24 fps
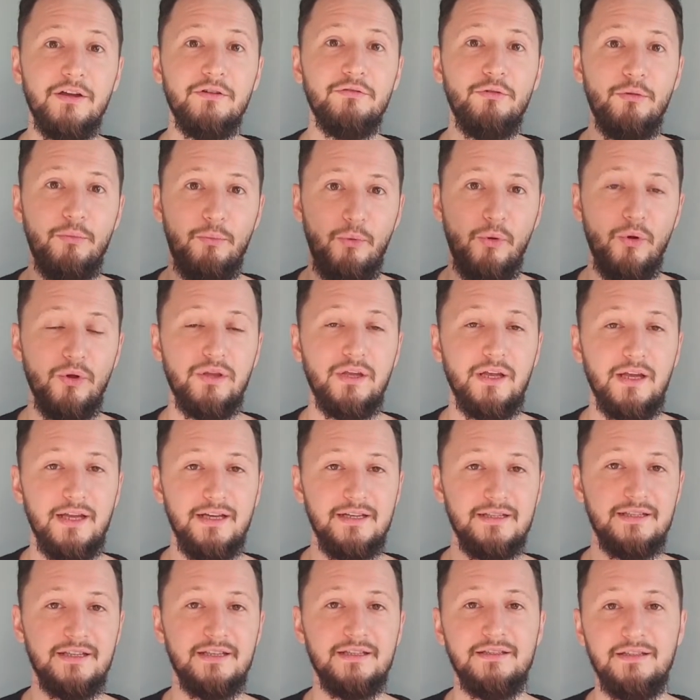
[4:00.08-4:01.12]
его поняли,
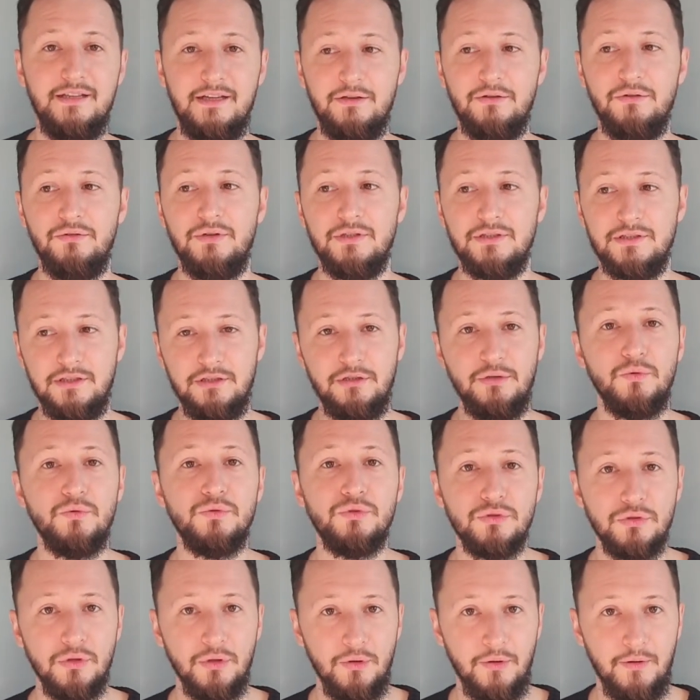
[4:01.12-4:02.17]
осознали, у вас это
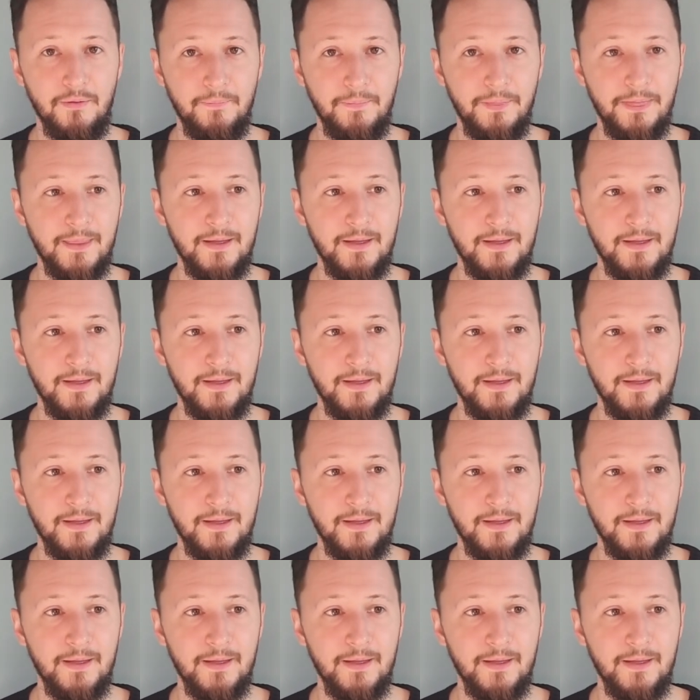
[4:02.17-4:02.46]
ушло.